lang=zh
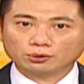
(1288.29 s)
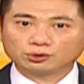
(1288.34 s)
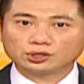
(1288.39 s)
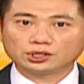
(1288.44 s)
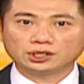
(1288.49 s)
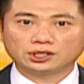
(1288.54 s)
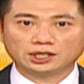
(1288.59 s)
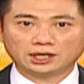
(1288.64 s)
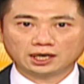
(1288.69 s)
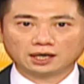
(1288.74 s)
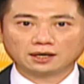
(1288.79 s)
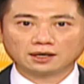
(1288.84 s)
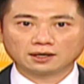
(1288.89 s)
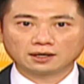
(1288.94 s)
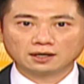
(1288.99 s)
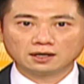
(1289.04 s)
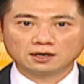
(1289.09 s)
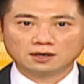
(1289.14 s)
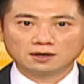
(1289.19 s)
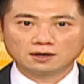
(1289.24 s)
资金、
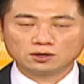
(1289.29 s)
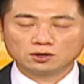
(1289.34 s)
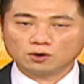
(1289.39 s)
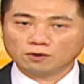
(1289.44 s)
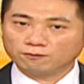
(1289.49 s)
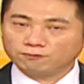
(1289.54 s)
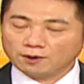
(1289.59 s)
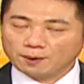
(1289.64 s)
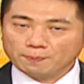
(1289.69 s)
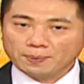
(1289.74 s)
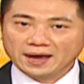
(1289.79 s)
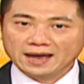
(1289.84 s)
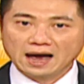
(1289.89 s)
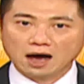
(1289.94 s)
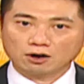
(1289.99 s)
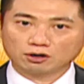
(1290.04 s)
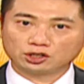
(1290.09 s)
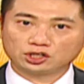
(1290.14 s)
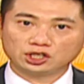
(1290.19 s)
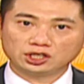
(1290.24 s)
用分配
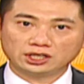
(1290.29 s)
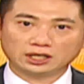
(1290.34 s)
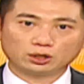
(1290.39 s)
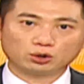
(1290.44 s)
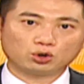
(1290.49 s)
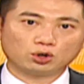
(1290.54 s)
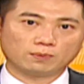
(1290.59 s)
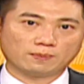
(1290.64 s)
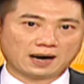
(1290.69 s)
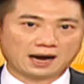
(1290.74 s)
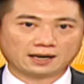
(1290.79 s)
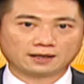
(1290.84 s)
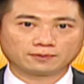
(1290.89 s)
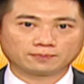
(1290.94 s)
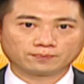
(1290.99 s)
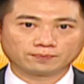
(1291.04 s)
好的资金去买。